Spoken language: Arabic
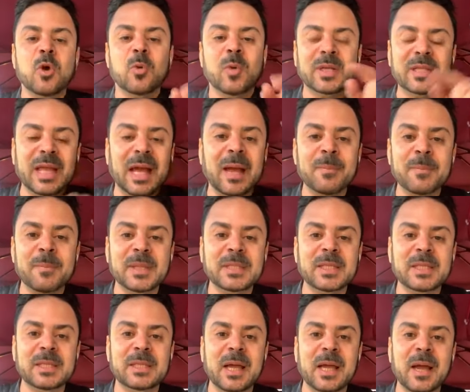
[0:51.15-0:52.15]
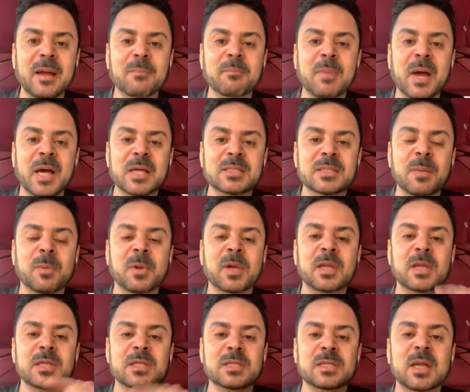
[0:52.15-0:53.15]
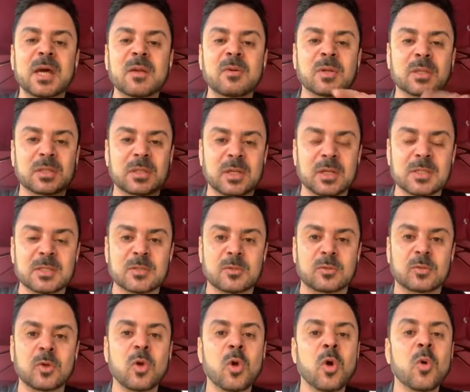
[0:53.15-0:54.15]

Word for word: وتعمدت ده مع سبق الإصرار والترصد